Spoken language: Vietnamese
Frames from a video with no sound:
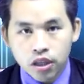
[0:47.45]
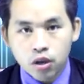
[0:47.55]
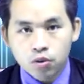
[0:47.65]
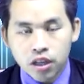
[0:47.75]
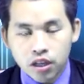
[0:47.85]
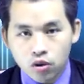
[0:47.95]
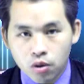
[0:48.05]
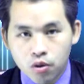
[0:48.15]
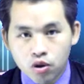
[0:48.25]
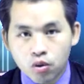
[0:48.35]
tiền lúc chơi nhau
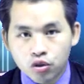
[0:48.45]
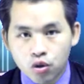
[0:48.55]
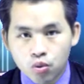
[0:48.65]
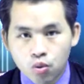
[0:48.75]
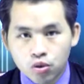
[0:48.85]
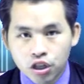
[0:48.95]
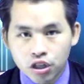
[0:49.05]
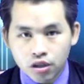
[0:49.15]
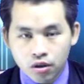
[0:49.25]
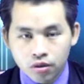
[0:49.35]
là một cổng trầu cũ chỉ
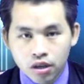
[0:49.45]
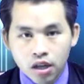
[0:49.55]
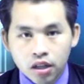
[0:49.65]
trong